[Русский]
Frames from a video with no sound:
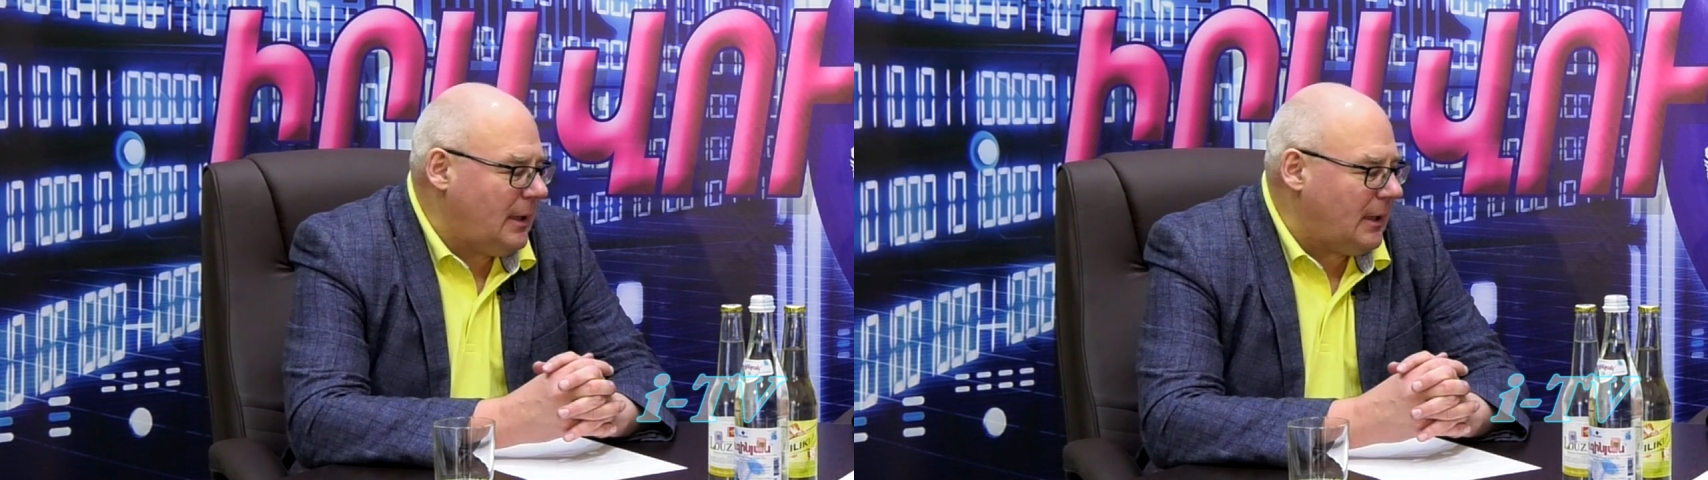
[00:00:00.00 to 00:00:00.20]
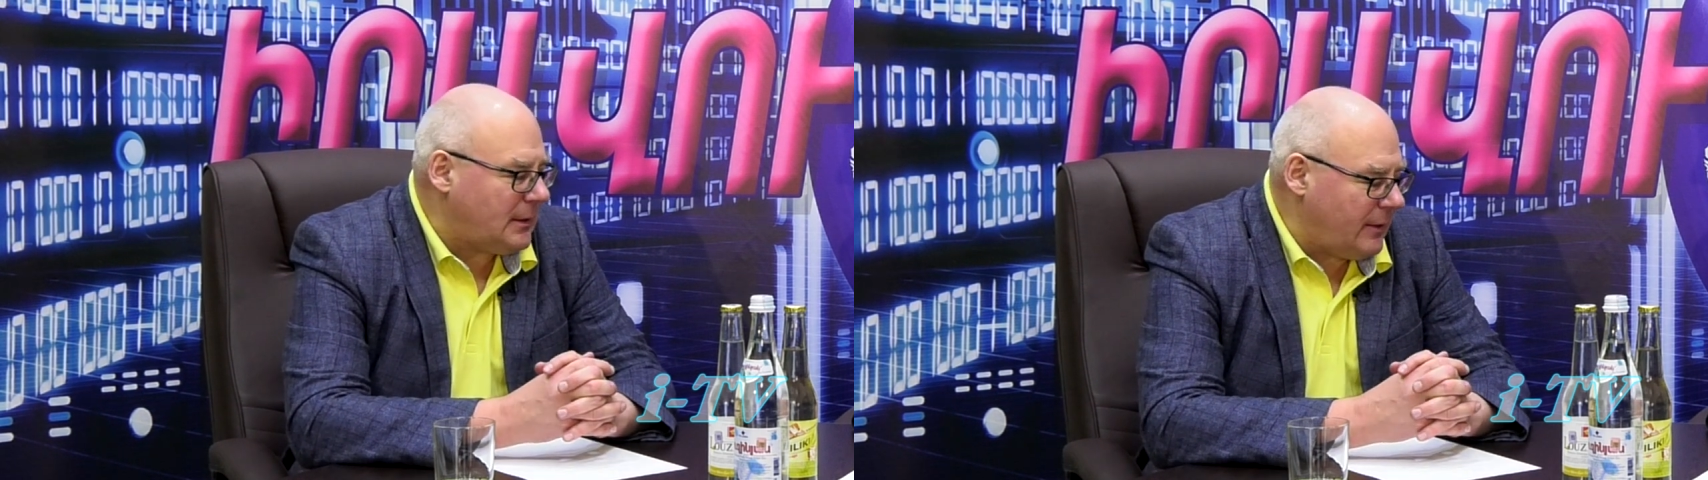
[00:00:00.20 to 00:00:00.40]

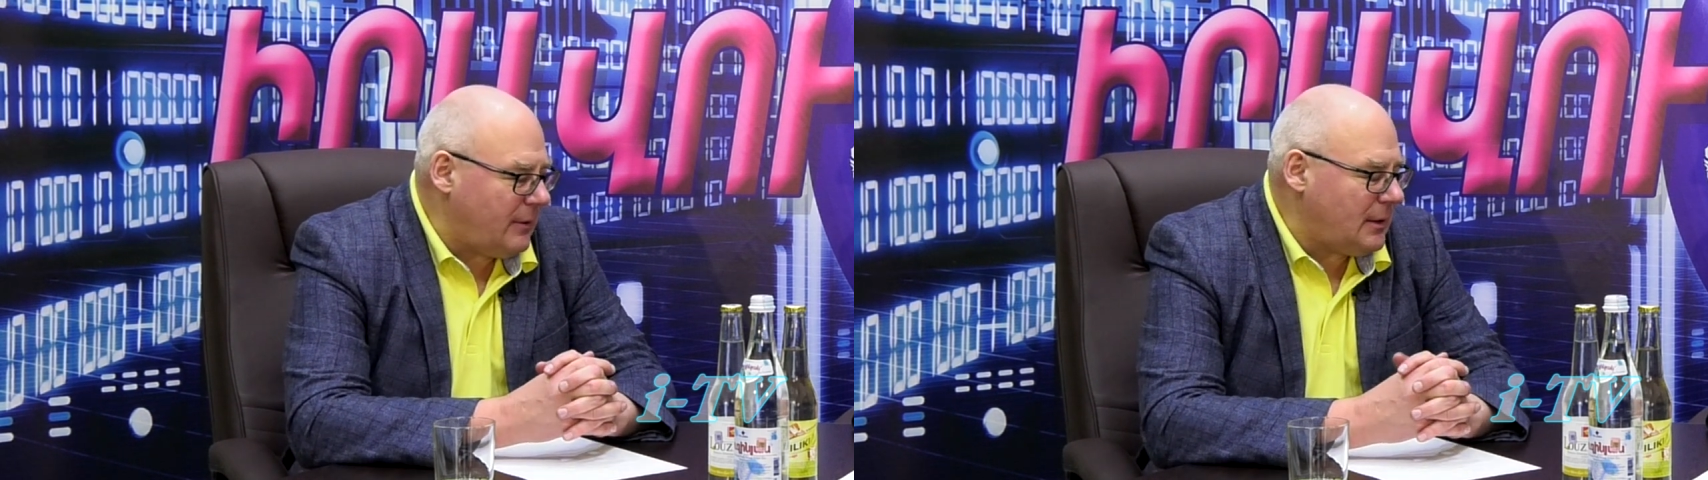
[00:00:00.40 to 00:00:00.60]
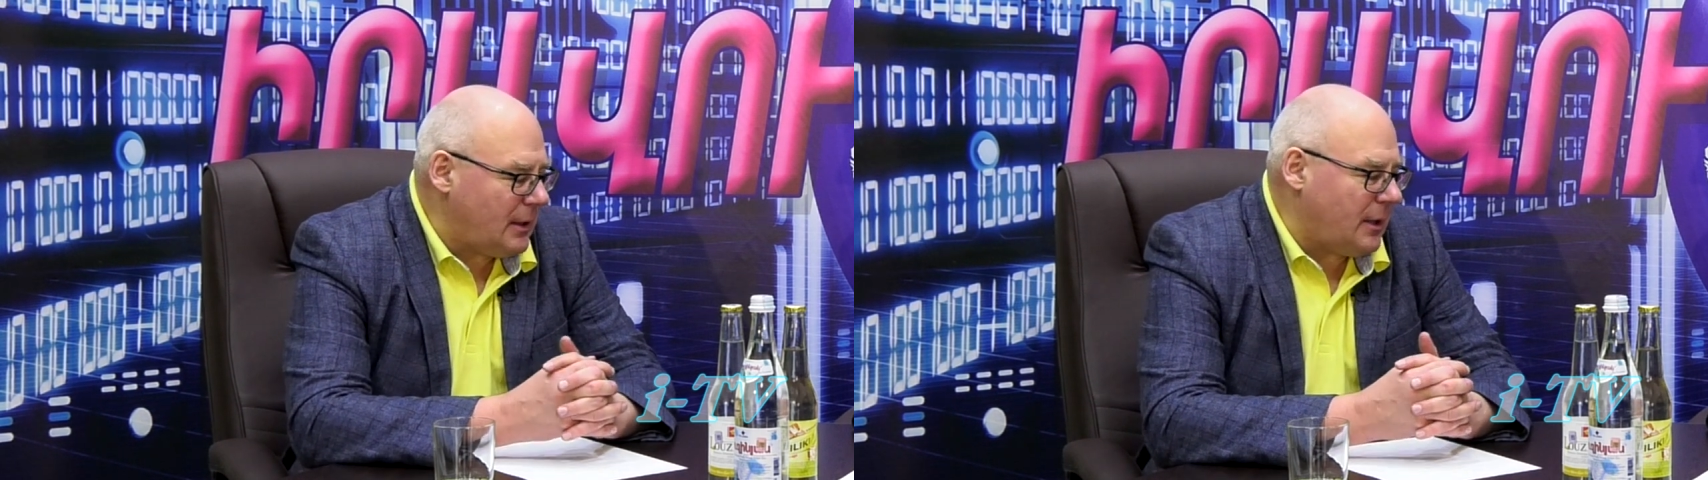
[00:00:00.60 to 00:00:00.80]

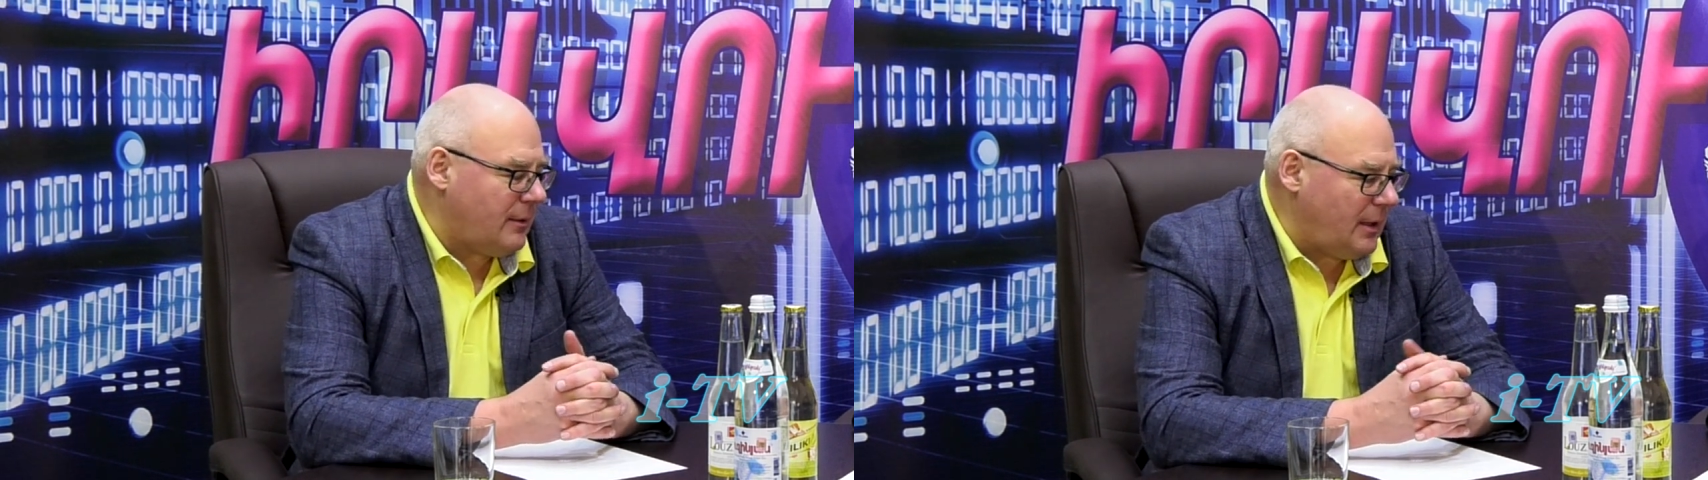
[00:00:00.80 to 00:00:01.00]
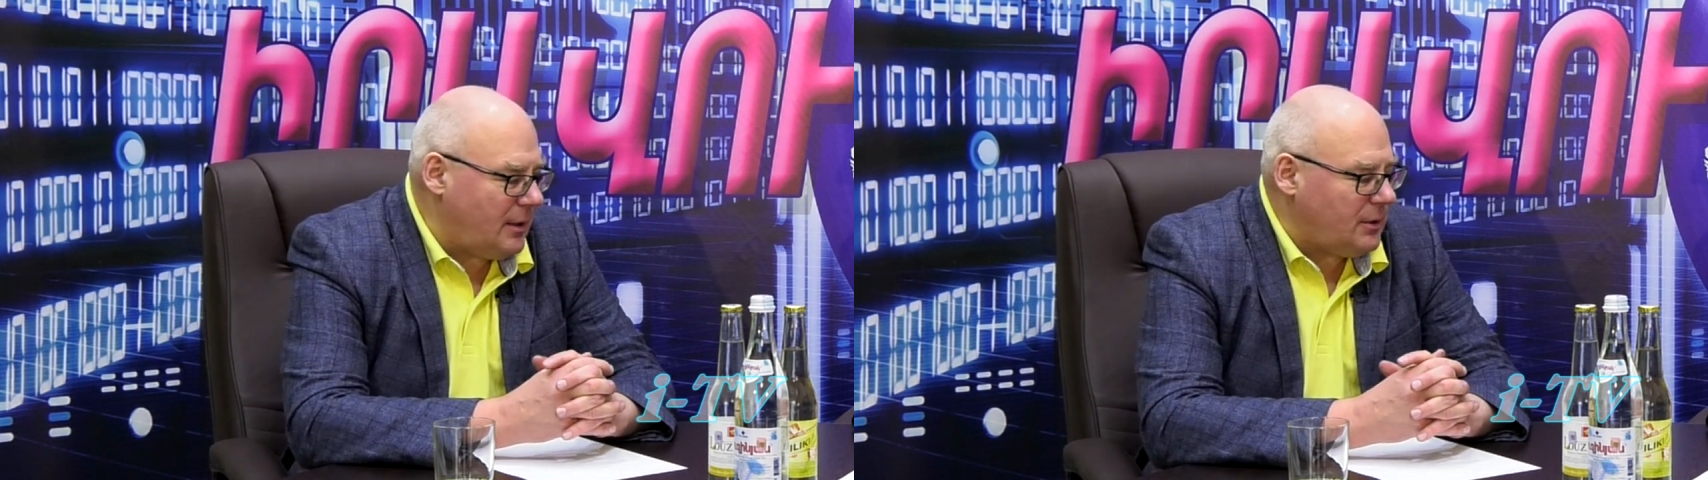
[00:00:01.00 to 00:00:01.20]
откровенно
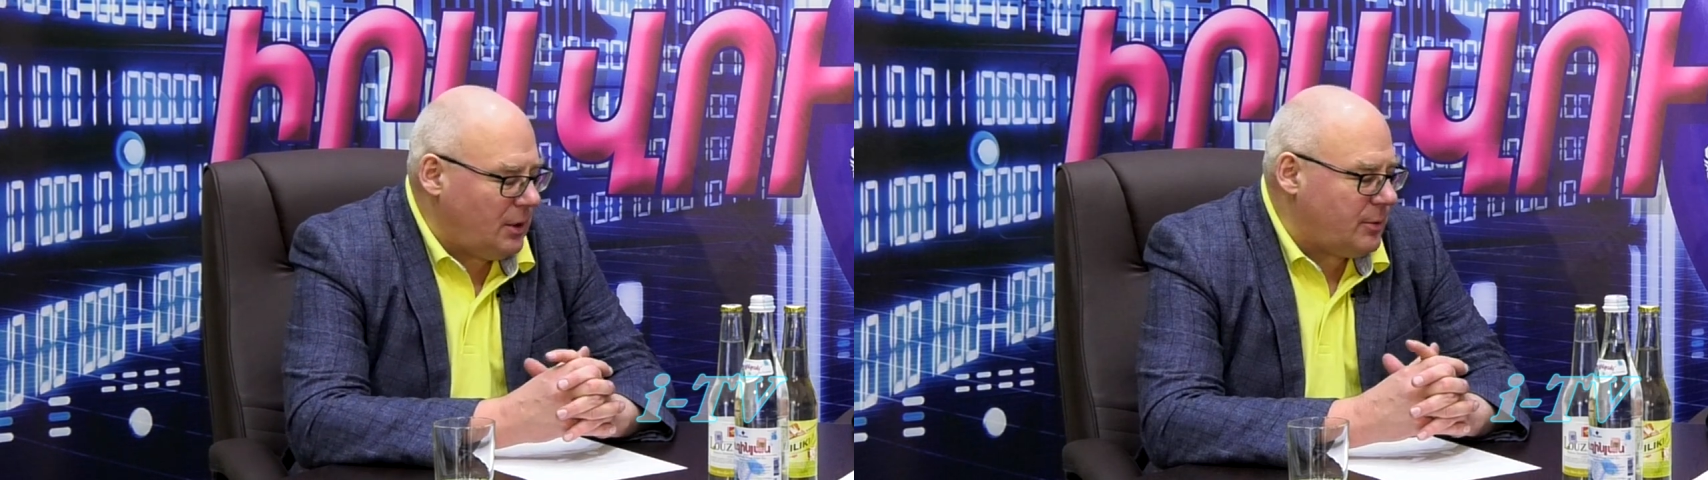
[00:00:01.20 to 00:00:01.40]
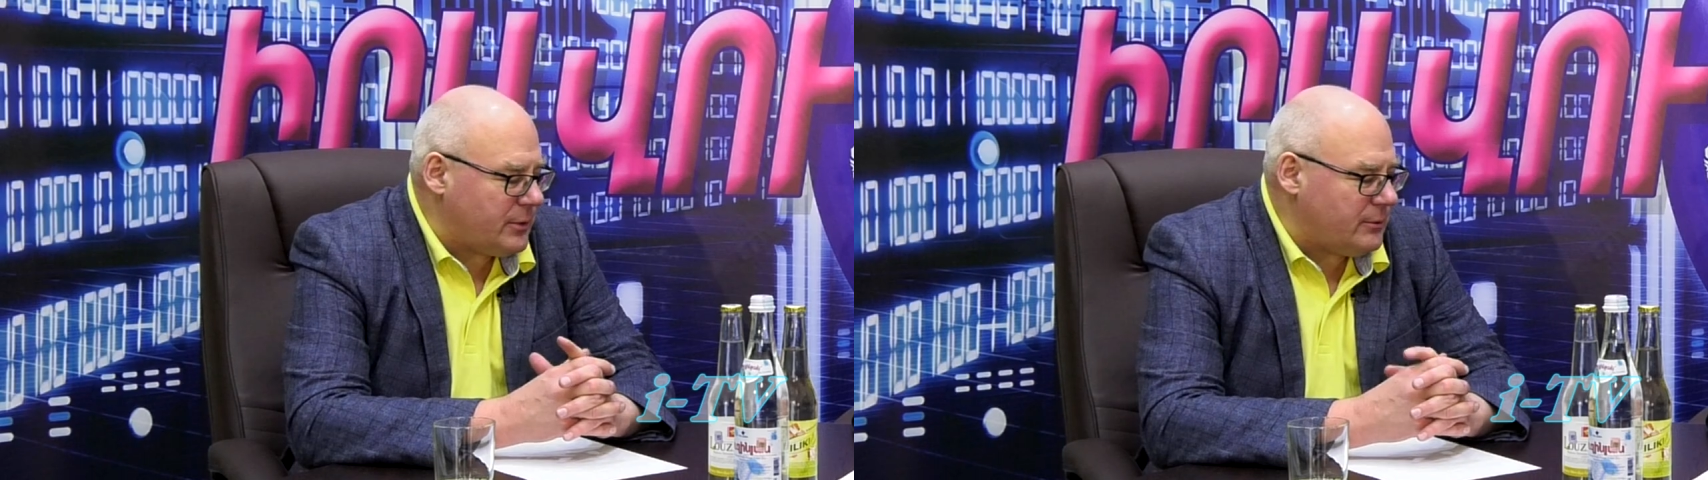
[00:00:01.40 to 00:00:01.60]
говоря, не
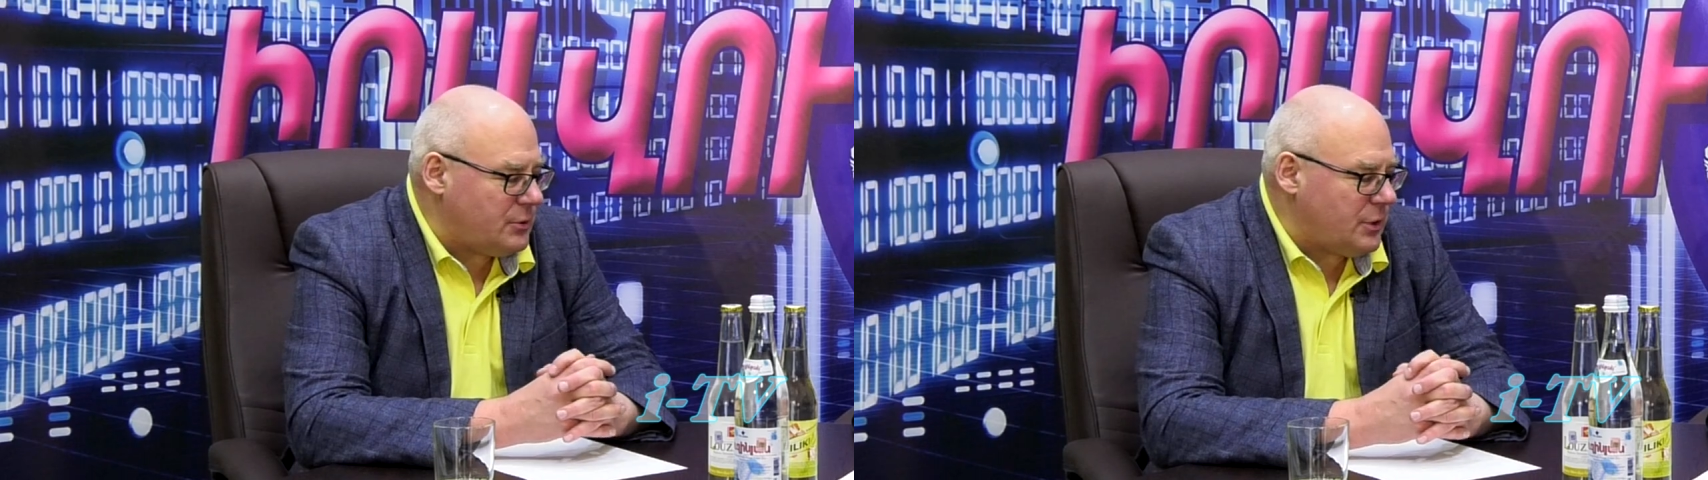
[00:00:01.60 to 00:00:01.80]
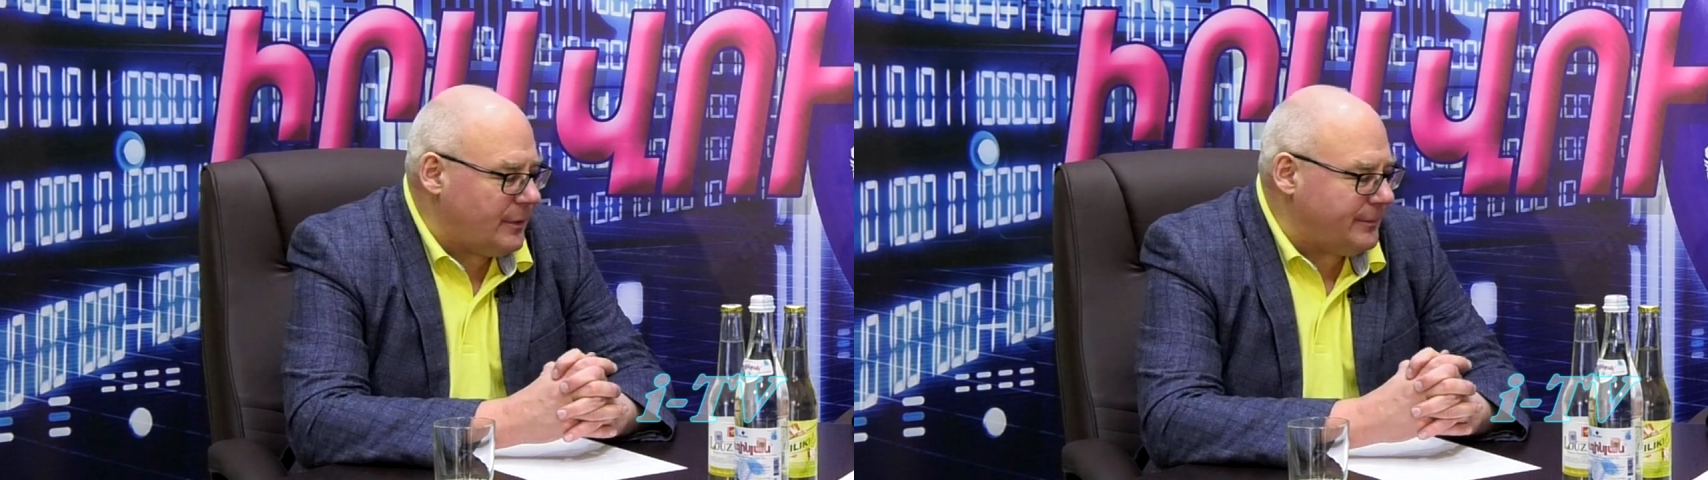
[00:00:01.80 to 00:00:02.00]
прозвучало.